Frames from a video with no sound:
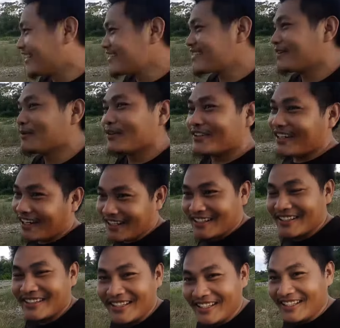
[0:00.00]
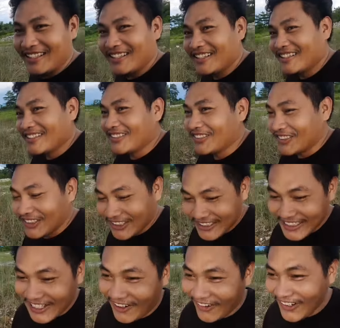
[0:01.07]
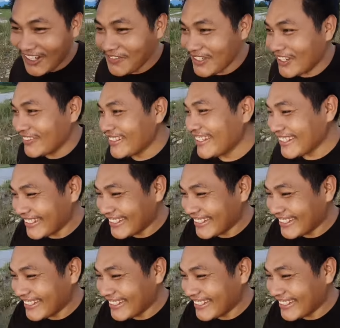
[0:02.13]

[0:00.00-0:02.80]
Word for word: गाइस हम लोग नहा लेते हैं तो दिखाऊंगा मैं अभी